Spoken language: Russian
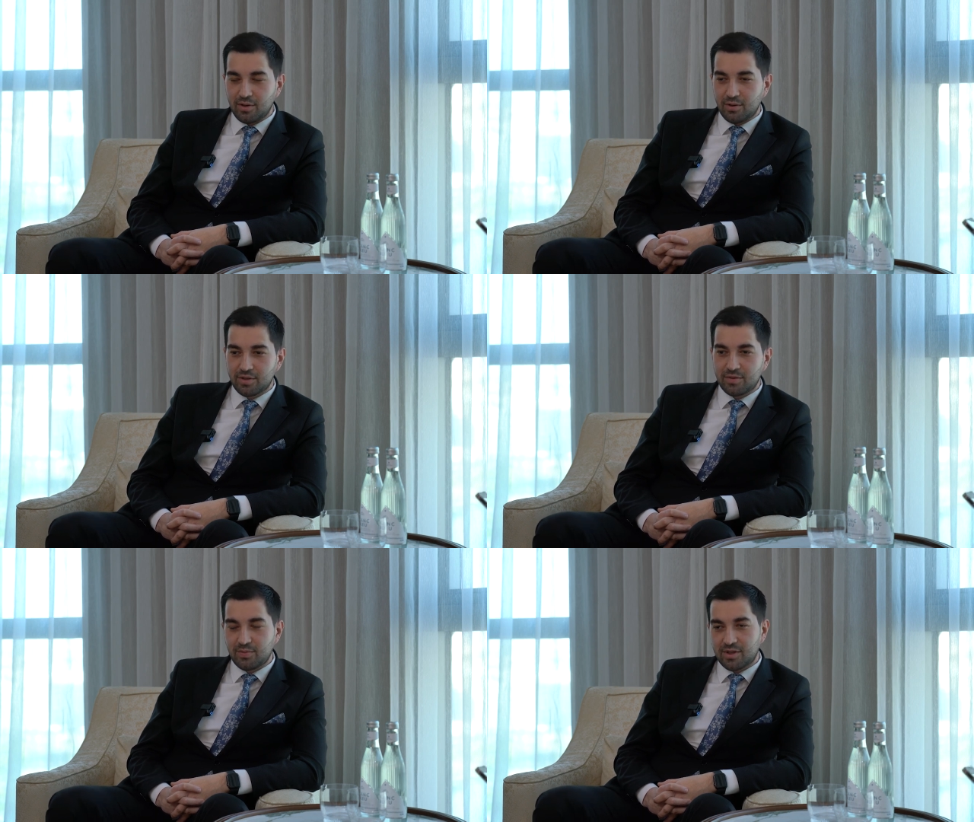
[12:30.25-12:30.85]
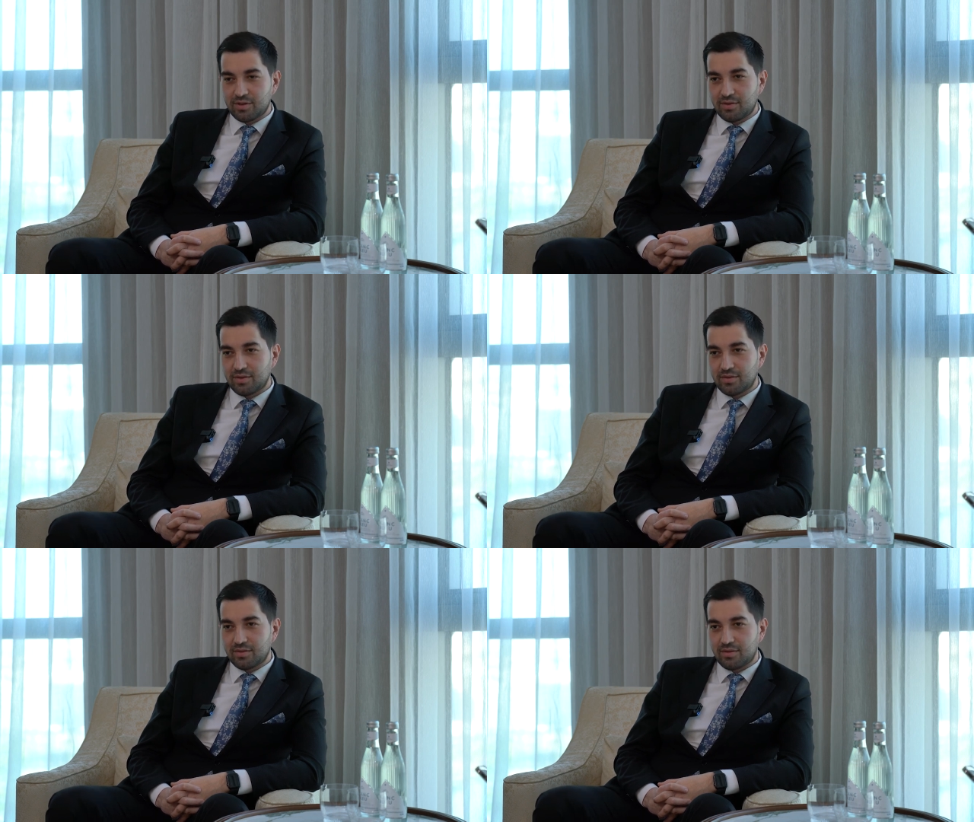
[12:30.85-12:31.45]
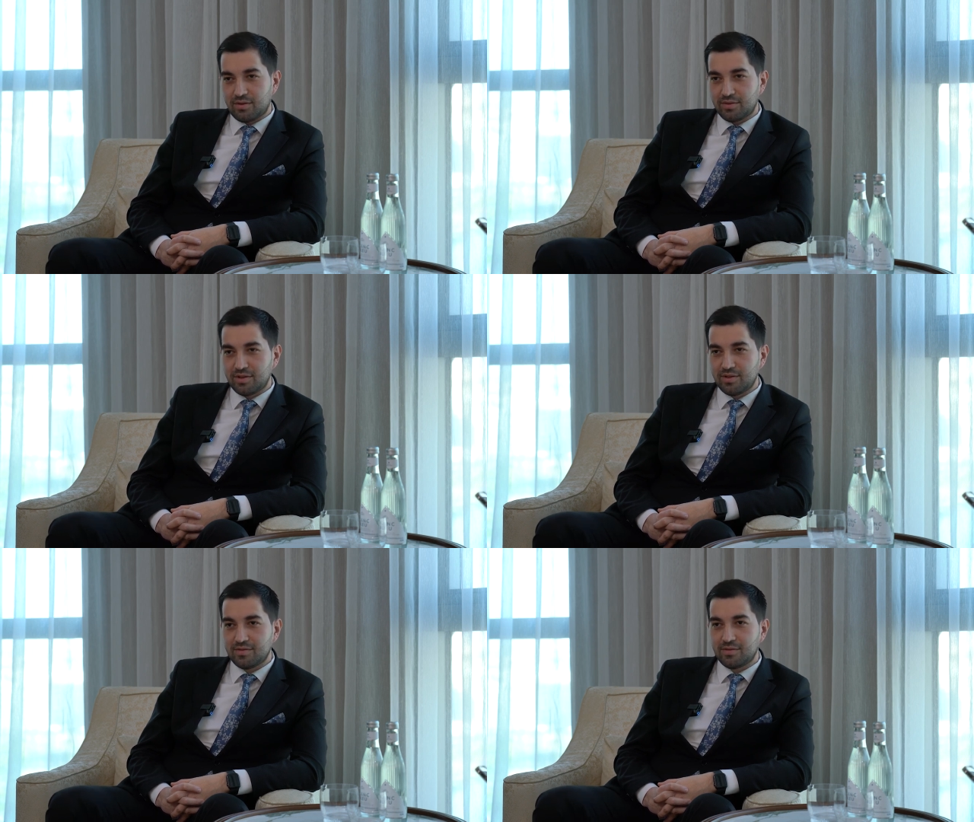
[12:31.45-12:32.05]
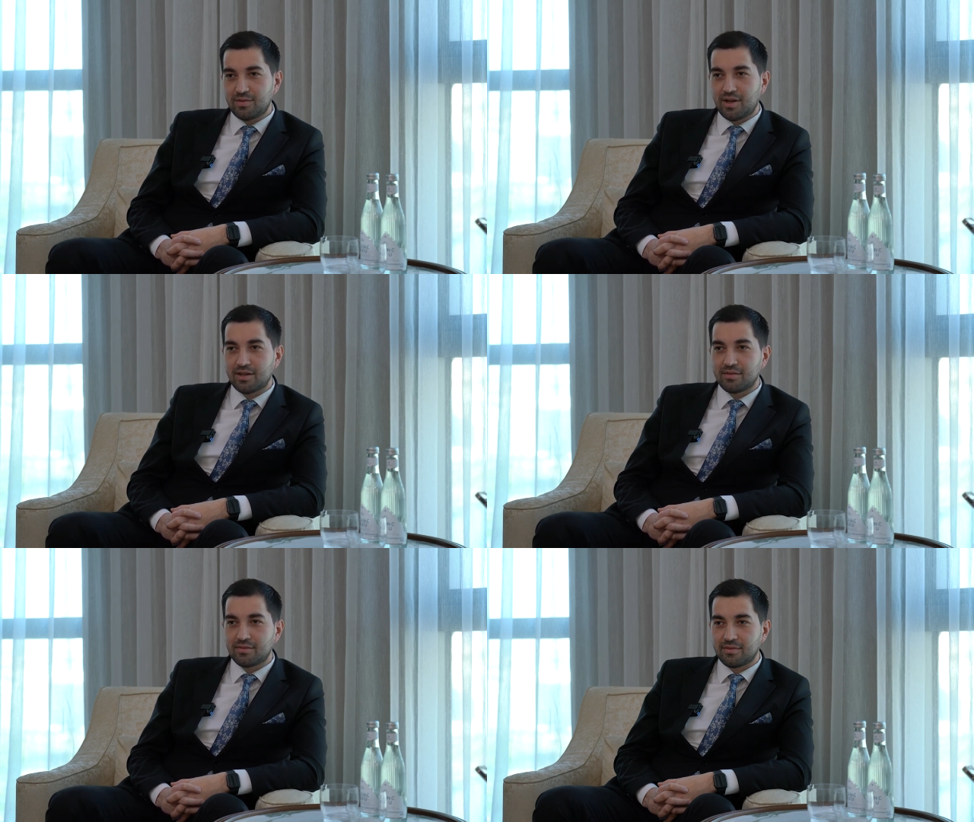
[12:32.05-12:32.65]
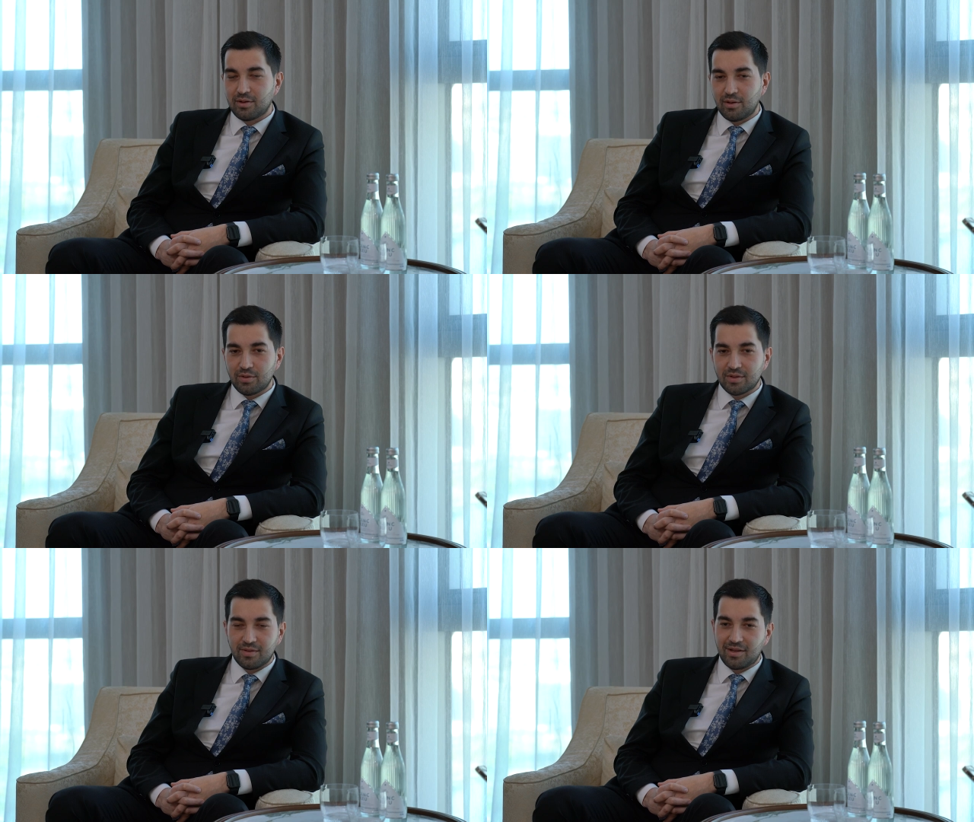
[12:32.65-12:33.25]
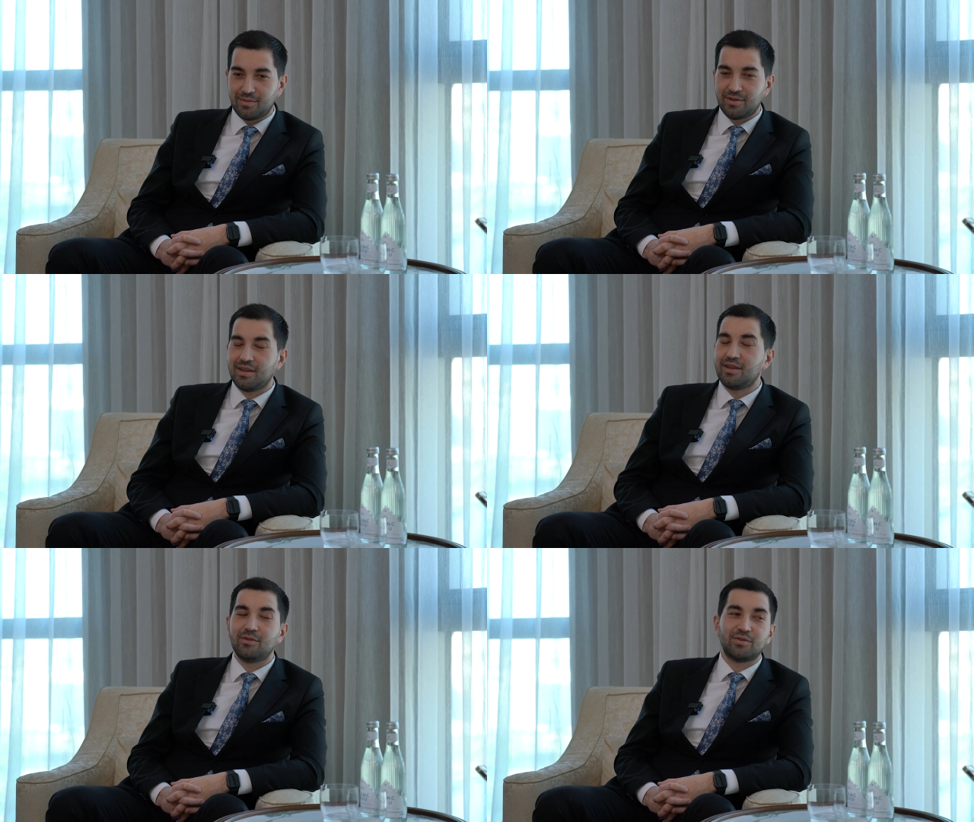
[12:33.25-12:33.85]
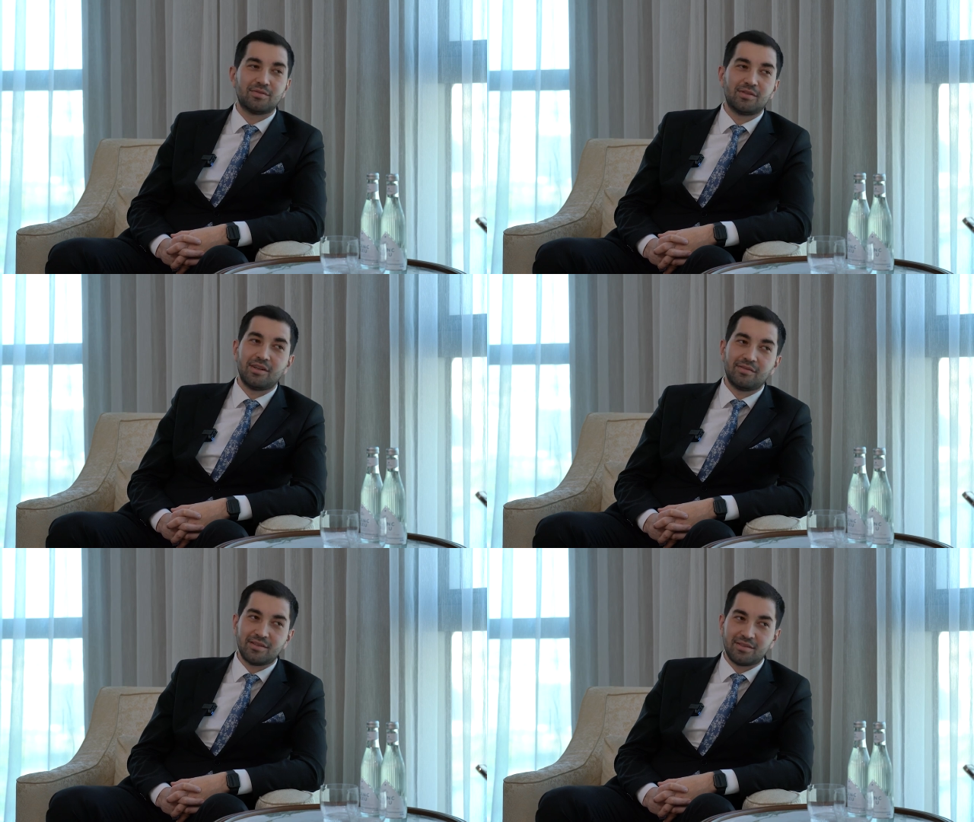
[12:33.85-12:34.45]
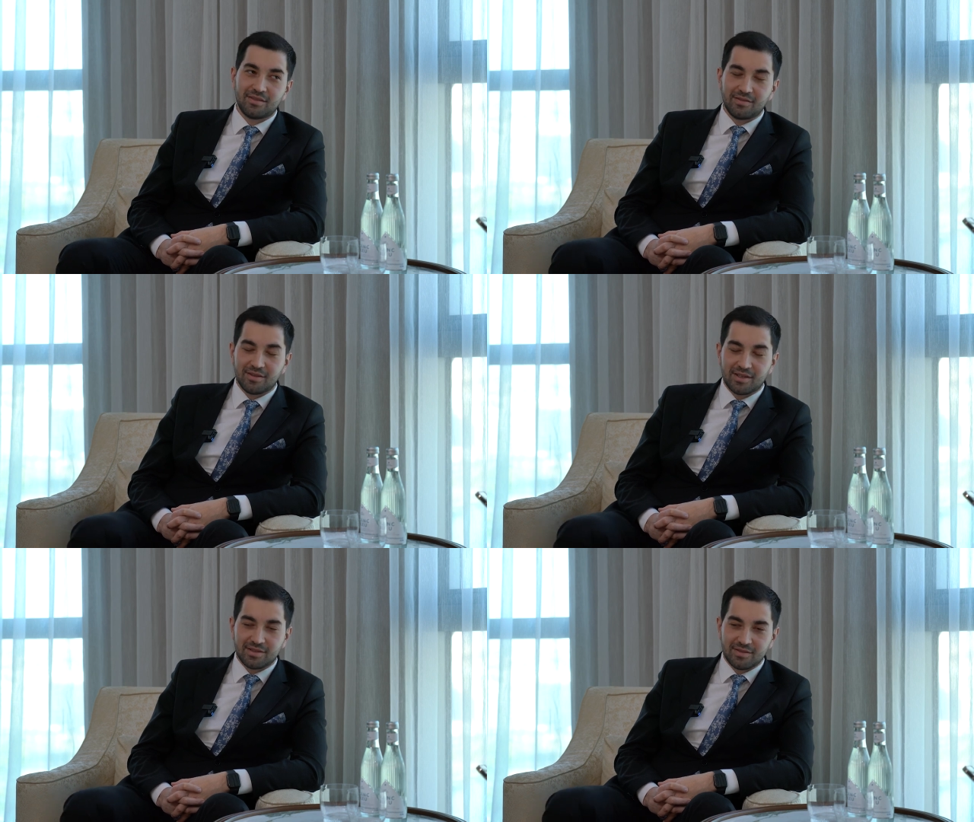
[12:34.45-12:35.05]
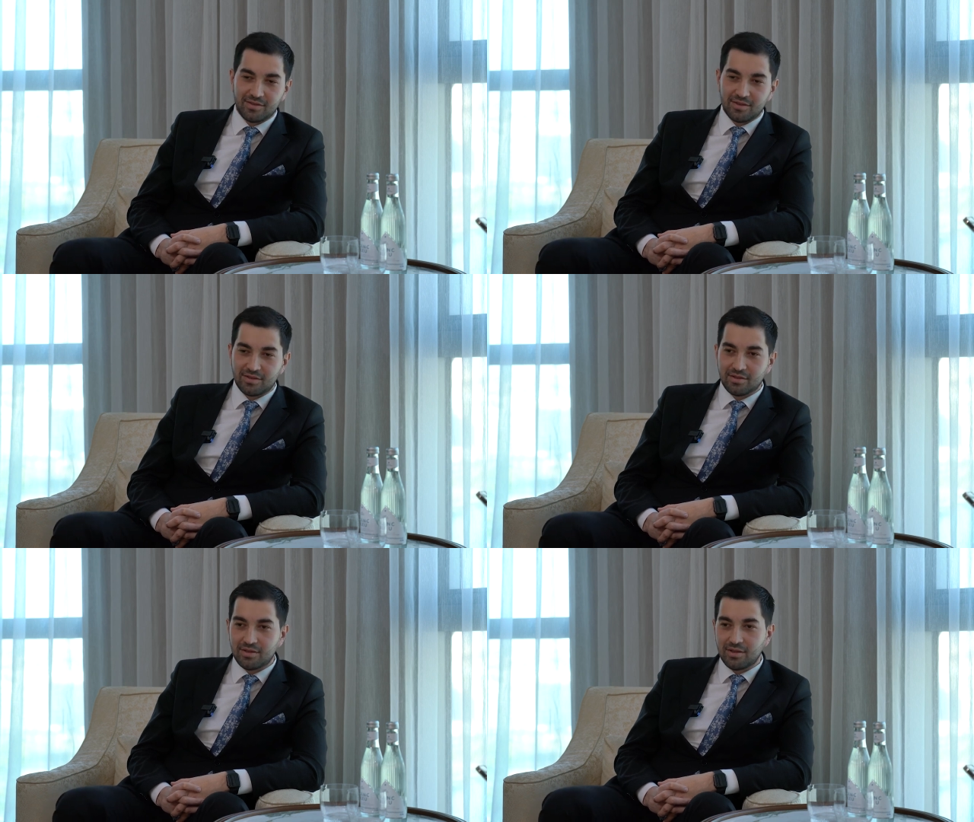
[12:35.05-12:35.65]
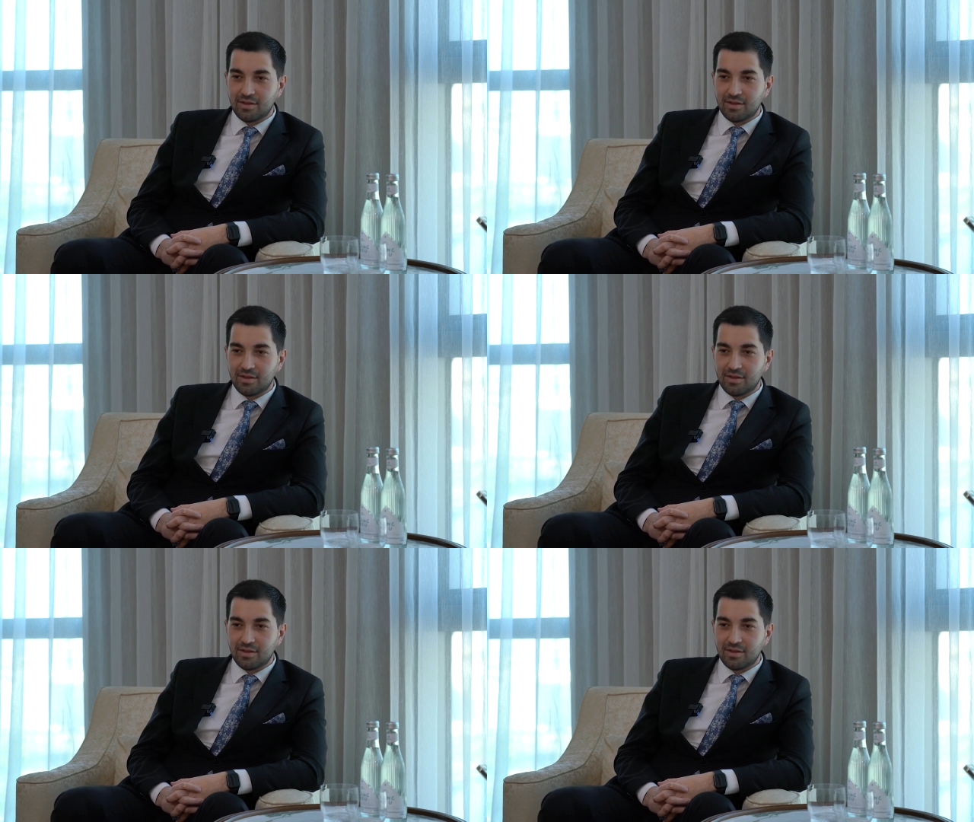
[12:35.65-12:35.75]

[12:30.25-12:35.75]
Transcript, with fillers: люксовый подход, он индивидуален. Люксовый для меня и люксовый для вас — это две разные вещи.